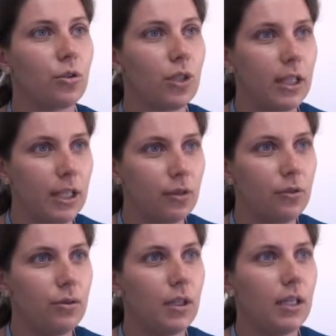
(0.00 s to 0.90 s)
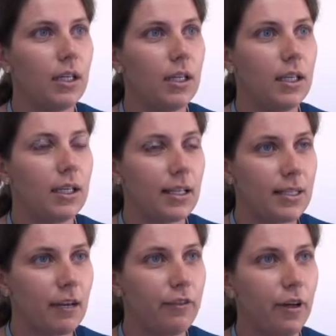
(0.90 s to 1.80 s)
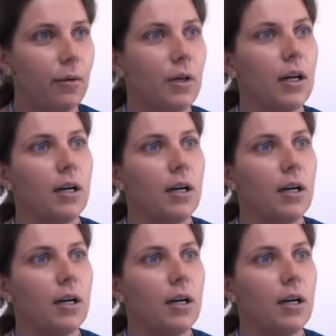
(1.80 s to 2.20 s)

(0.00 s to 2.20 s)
Toledo e Cascavel